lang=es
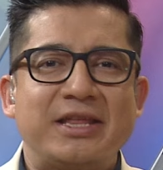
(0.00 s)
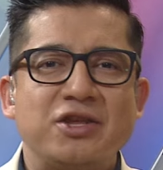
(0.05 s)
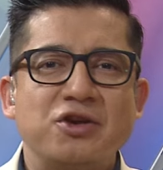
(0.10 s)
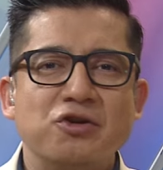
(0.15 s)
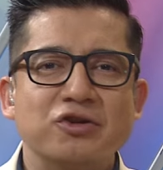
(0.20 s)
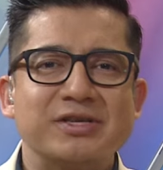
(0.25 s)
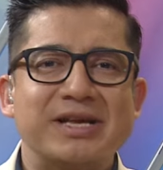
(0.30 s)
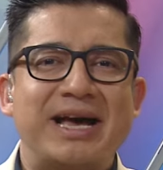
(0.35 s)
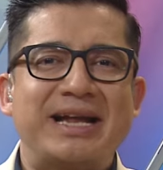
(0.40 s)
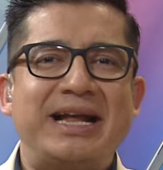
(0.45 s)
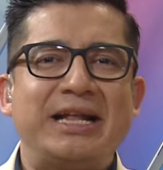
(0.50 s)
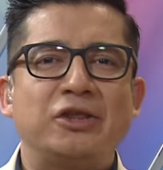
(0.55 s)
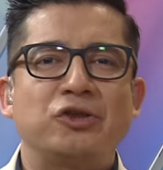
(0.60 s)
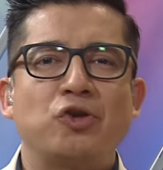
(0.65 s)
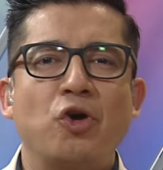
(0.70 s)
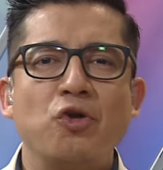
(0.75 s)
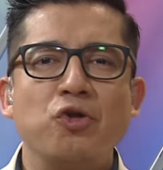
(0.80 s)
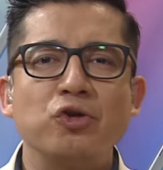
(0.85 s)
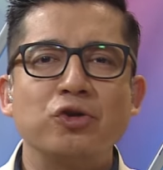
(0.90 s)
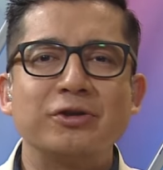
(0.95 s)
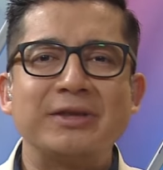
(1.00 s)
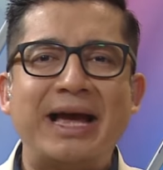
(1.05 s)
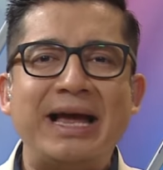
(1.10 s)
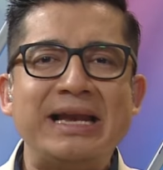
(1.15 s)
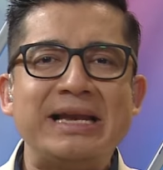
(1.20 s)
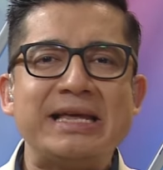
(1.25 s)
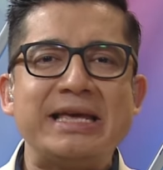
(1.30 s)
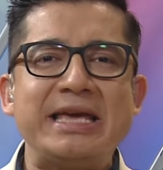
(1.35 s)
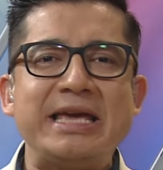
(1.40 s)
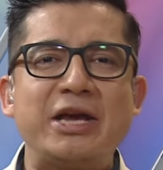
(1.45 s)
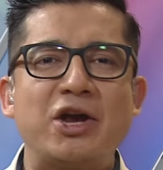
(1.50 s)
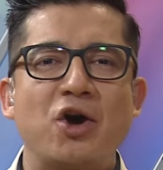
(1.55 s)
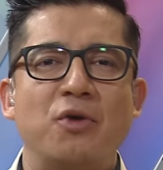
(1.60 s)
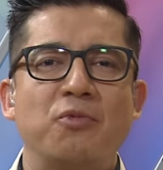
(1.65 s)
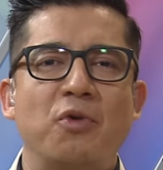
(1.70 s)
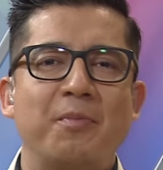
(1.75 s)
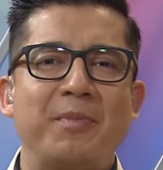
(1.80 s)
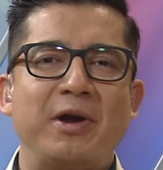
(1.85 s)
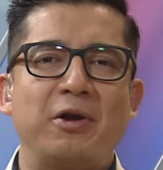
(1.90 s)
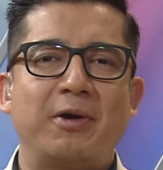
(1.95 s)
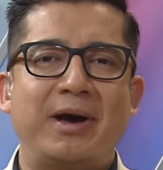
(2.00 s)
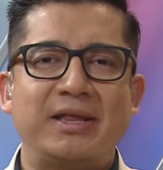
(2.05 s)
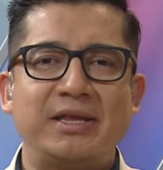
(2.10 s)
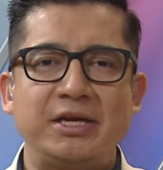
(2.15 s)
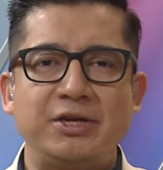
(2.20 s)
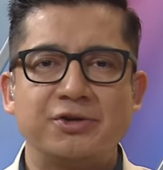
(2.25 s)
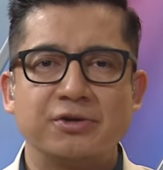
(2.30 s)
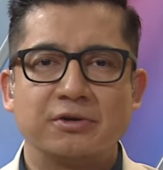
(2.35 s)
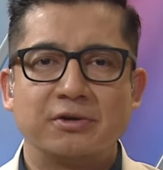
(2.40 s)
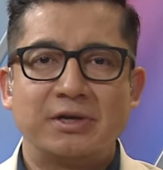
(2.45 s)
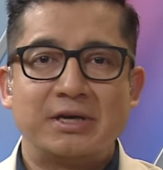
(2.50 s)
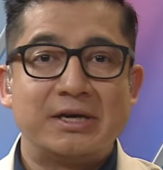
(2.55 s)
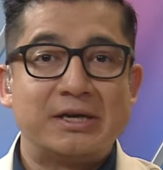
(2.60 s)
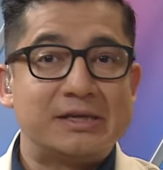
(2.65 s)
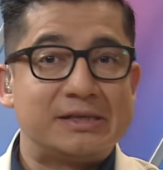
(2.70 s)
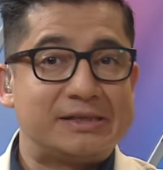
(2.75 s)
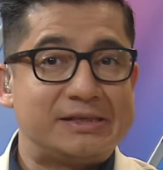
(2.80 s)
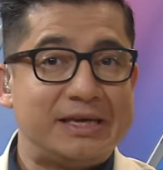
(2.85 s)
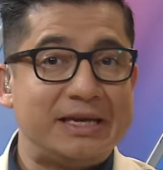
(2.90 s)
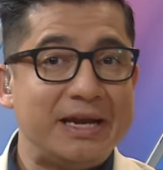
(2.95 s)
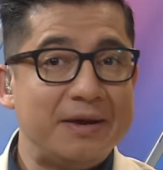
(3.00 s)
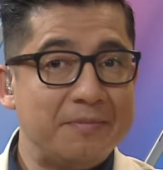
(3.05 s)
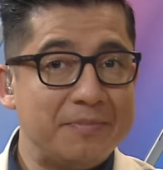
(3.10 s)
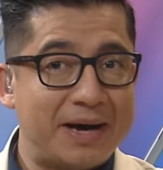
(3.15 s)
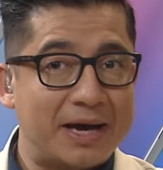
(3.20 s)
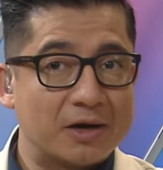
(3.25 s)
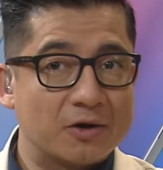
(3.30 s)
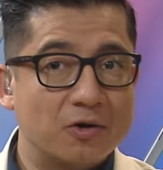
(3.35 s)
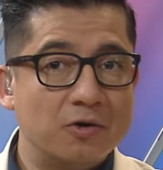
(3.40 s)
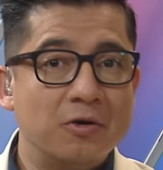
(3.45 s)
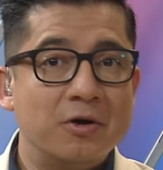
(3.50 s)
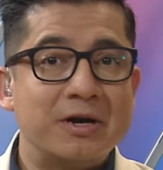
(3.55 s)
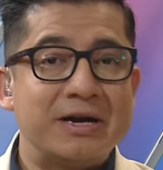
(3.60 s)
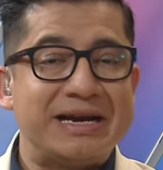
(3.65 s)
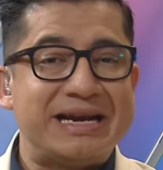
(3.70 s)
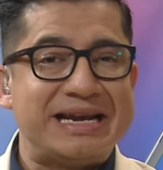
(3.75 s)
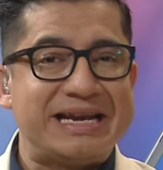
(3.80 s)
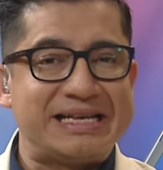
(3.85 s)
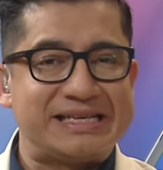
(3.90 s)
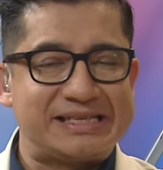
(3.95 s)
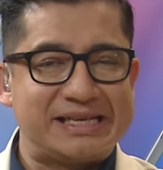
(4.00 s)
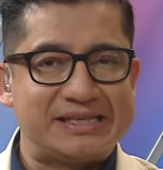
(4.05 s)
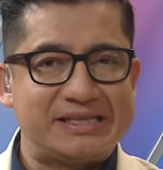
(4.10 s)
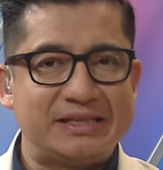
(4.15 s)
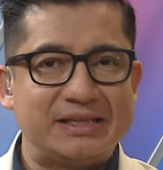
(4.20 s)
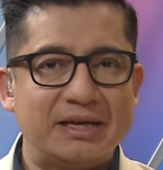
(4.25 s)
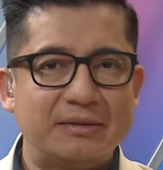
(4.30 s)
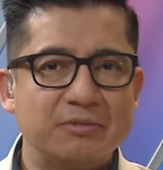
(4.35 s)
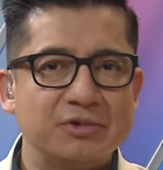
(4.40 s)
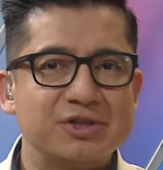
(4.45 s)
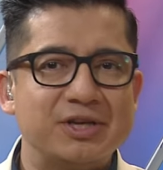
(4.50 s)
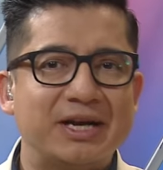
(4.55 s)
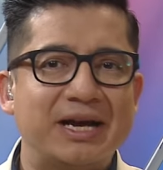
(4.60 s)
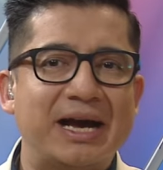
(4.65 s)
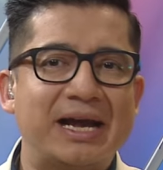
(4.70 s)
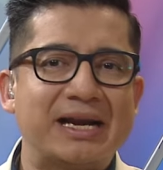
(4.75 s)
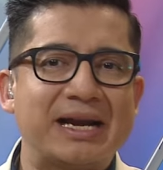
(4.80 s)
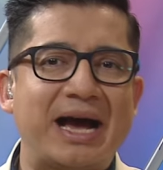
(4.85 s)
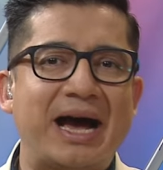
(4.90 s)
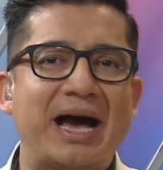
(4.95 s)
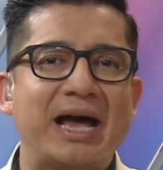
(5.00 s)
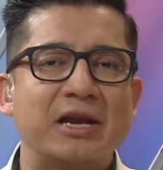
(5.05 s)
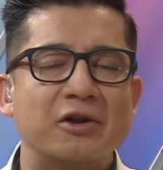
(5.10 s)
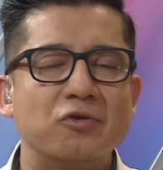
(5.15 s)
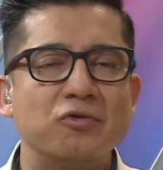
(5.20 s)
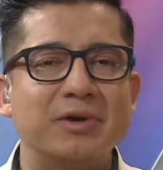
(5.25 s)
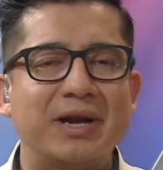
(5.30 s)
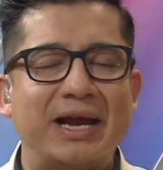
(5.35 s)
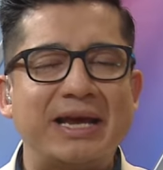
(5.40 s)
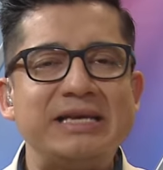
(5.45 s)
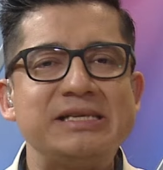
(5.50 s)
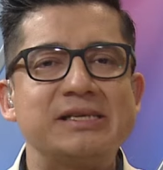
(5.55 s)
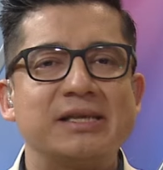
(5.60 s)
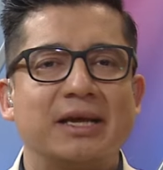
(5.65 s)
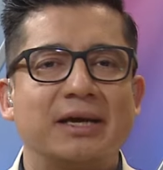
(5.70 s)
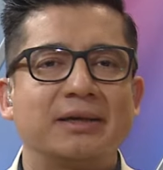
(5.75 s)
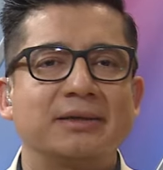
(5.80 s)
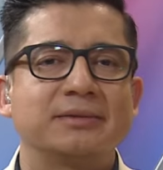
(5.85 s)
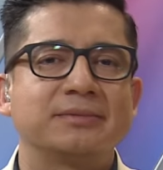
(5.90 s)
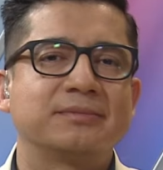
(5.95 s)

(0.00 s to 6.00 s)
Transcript: Dios hará todo tal y como me lo ha dicho. Sin embargo, necesitamos llegar a alguna isla.